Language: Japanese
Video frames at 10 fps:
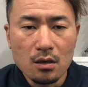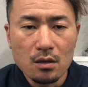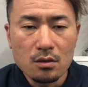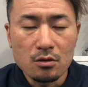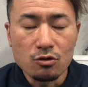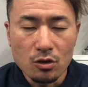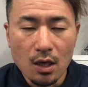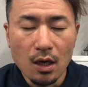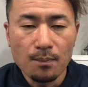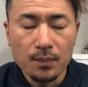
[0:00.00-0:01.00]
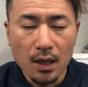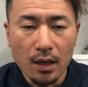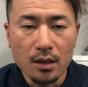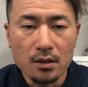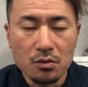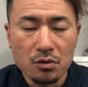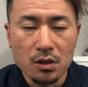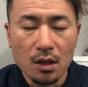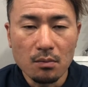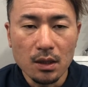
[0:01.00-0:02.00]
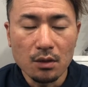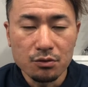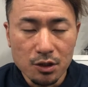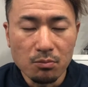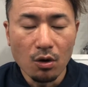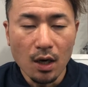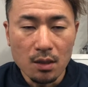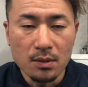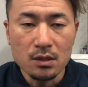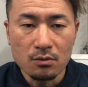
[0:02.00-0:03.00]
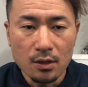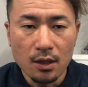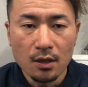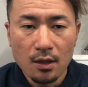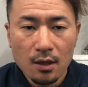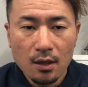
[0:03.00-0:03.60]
鈴鹿タイ、そしてまた富士もありますので、